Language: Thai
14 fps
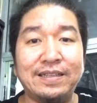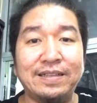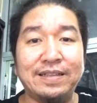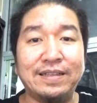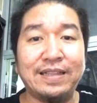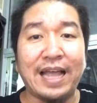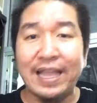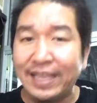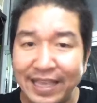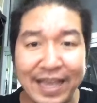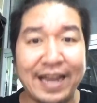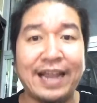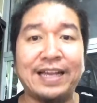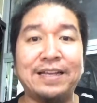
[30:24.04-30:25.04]
ได้เฮี้ยอะ
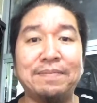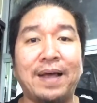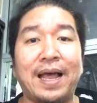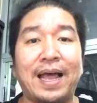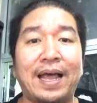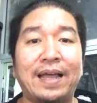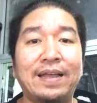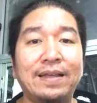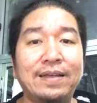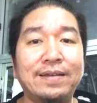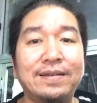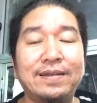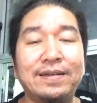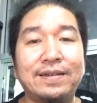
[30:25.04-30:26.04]
ไรขึ้นมา
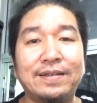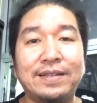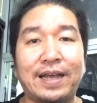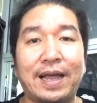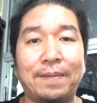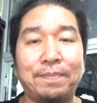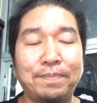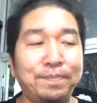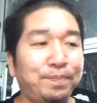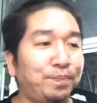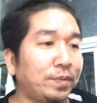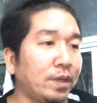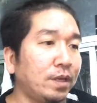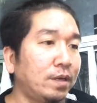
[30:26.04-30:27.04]
นะครับ
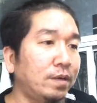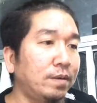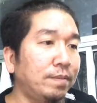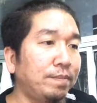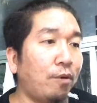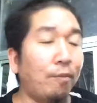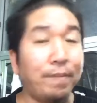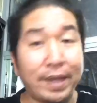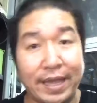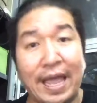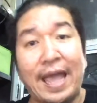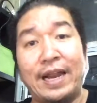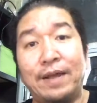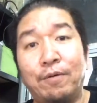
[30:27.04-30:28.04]
ผมไปแข่ง
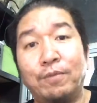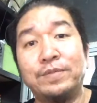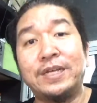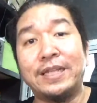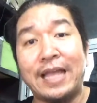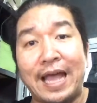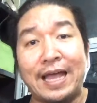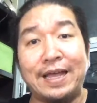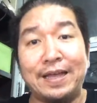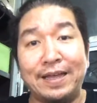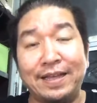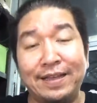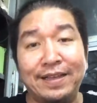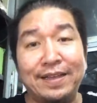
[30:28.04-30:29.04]
เนี่ยผมชนะ
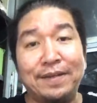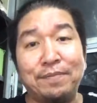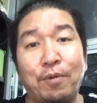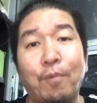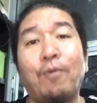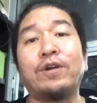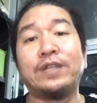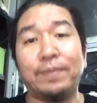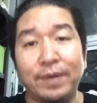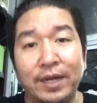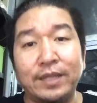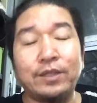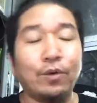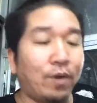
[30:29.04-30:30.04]
ผมก็เสมอ
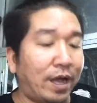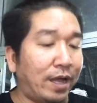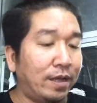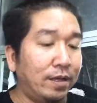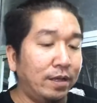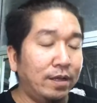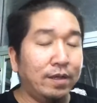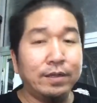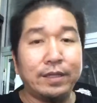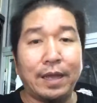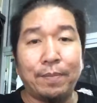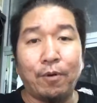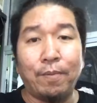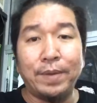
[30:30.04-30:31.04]
ตัว ถ้าผ
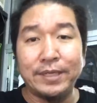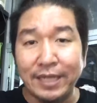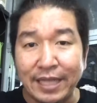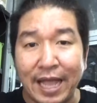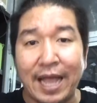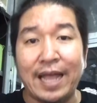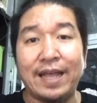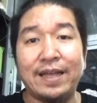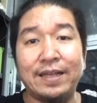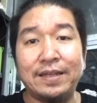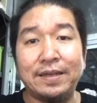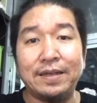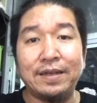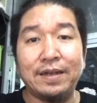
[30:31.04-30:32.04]
มไม่ชนะ
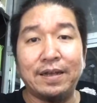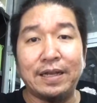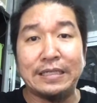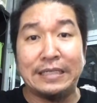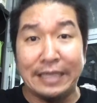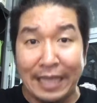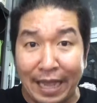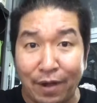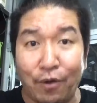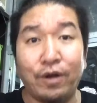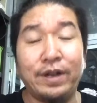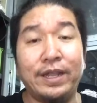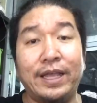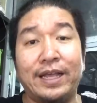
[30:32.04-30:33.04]
เสียคน
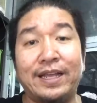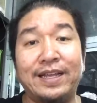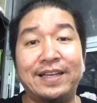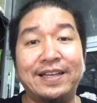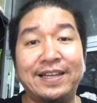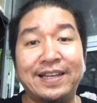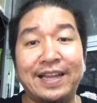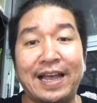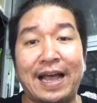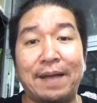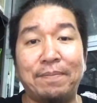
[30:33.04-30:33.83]
อีกนะครับ